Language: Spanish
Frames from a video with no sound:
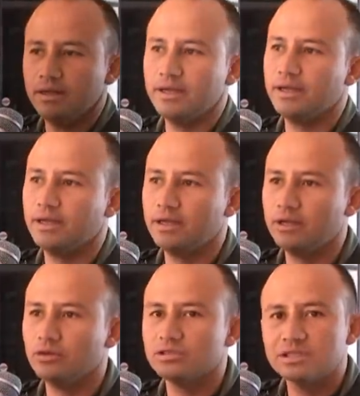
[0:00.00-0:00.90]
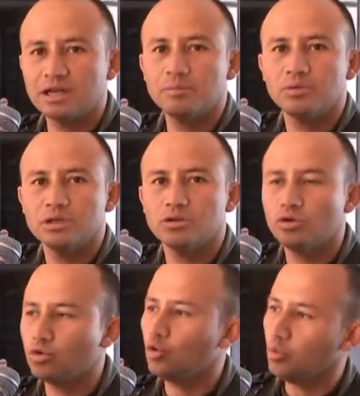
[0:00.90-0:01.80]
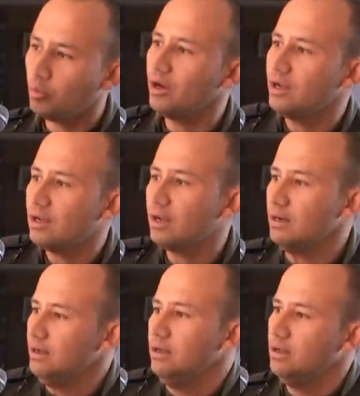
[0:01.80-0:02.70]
Eh, nos están apoyando con un grupo del ENCAR